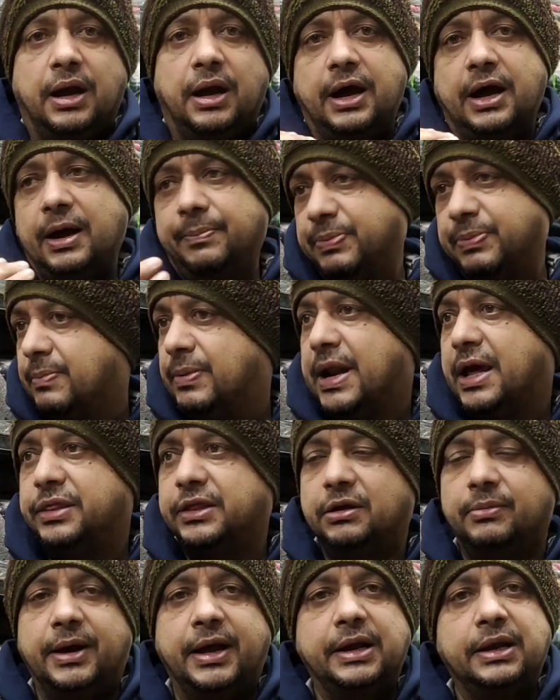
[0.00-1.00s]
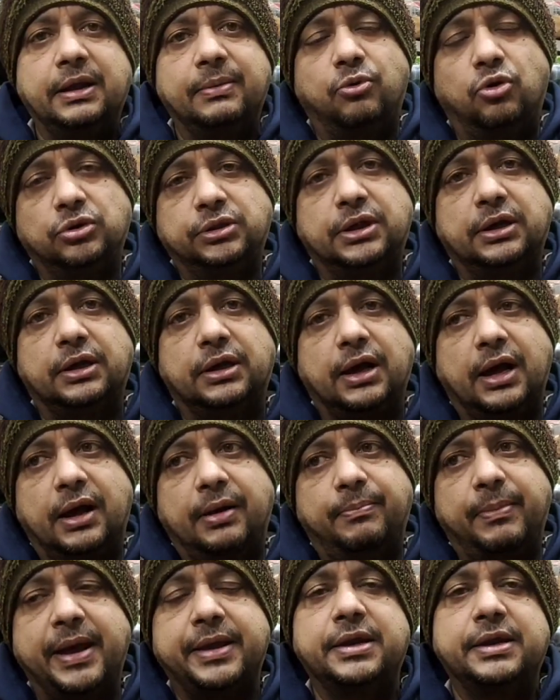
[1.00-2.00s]
आपकी ब्लैसिंग हमारे लिए बहुत
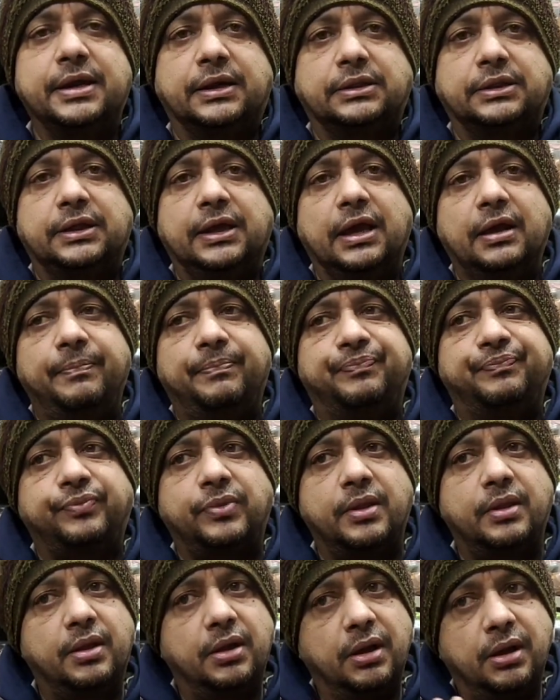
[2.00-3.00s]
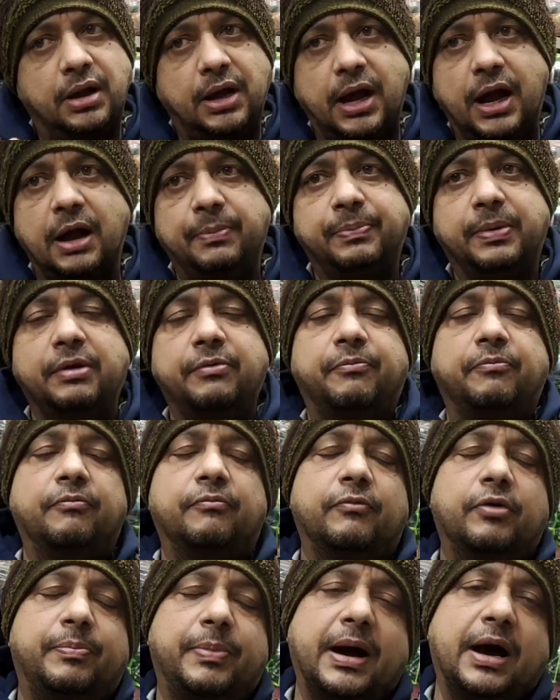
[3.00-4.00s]
मायने रखती है आपके
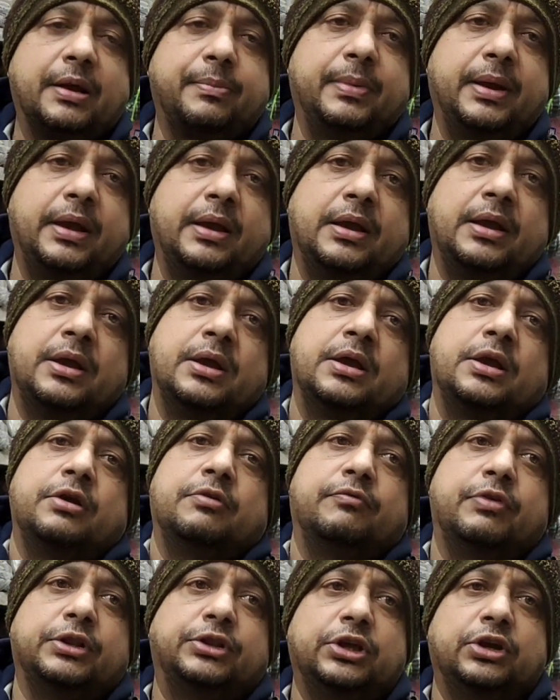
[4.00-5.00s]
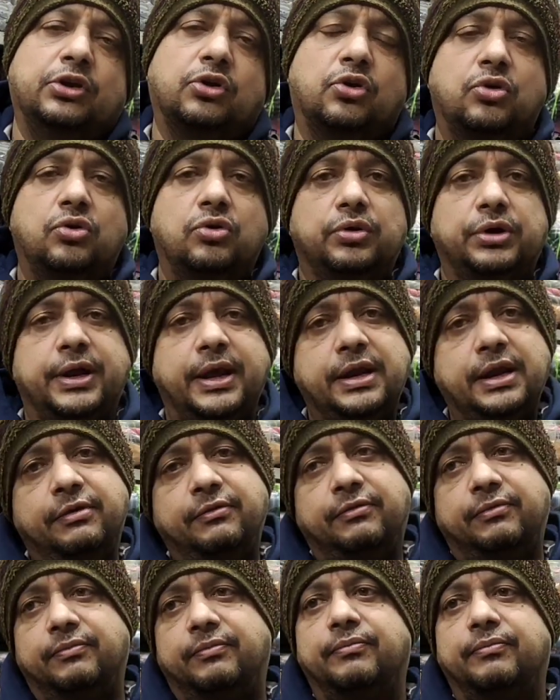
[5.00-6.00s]
व्यापार में वृद्धि हो नए नए
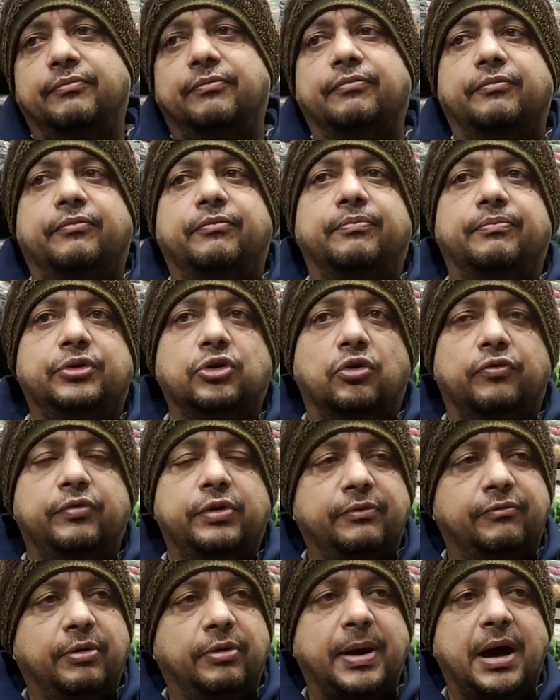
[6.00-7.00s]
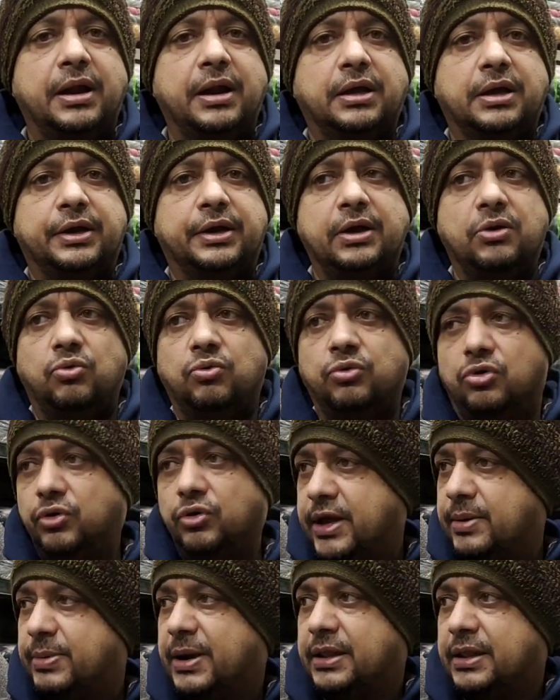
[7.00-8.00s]
जो भी व्यापार कर रहे हैं उनको
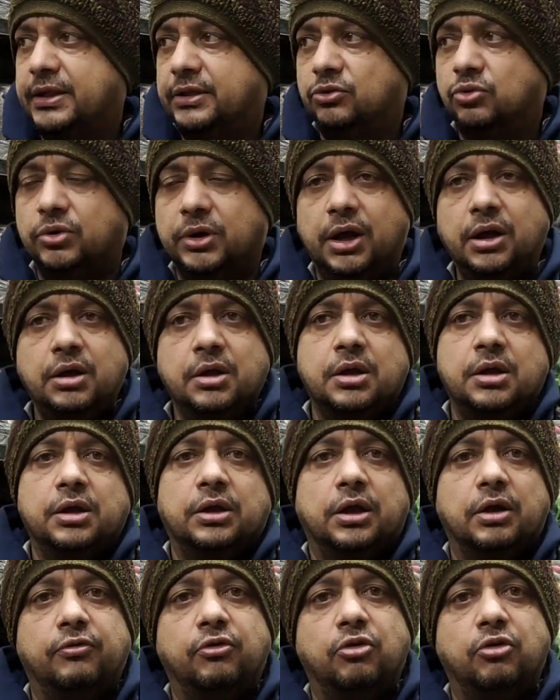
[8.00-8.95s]
ये ब्लैसिंग दूंगा कि वो